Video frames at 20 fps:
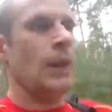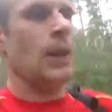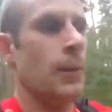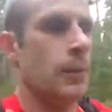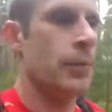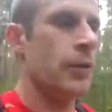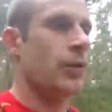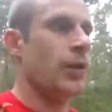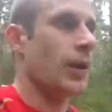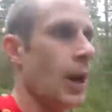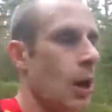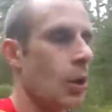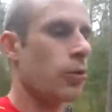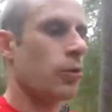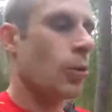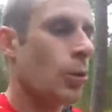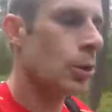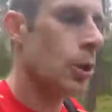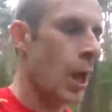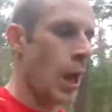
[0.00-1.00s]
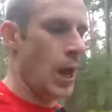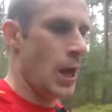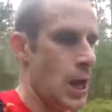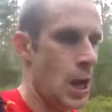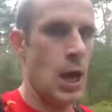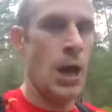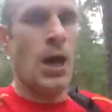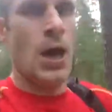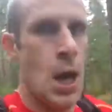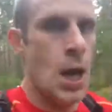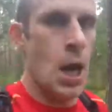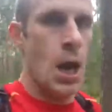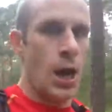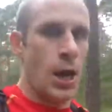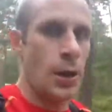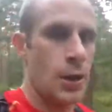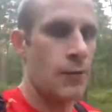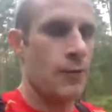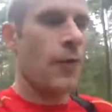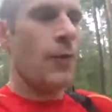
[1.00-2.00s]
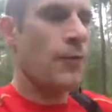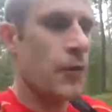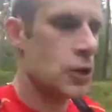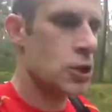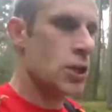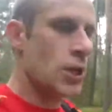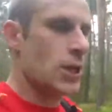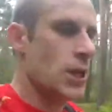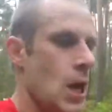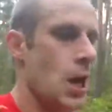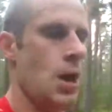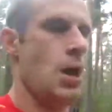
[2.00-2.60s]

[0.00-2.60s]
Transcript: Ein bisschen ausruhen in den Fünferschnitt.